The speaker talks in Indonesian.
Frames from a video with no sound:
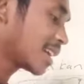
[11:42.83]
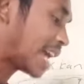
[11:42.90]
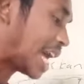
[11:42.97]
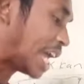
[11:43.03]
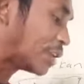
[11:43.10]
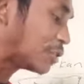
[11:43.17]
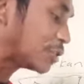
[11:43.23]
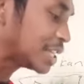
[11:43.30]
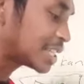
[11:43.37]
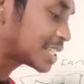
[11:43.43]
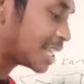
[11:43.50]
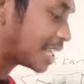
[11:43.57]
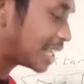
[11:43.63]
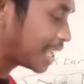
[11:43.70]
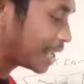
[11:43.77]
kalau di
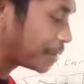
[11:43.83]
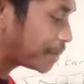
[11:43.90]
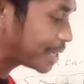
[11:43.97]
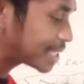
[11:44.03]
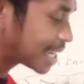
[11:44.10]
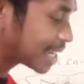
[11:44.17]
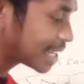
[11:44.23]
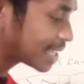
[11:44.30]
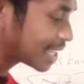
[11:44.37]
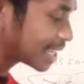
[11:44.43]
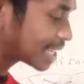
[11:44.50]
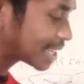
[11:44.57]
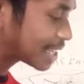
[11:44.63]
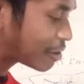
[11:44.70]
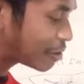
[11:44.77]
sini bisa kita
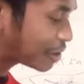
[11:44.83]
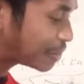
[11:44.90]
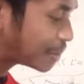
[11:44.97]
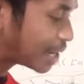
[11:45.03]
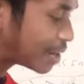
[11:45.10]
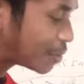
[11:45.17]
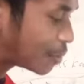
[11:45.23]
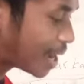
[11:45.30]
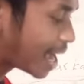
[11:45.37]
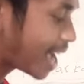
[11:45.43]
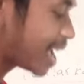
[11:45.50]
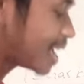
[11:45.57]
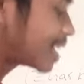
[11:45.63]
ketahui bahwa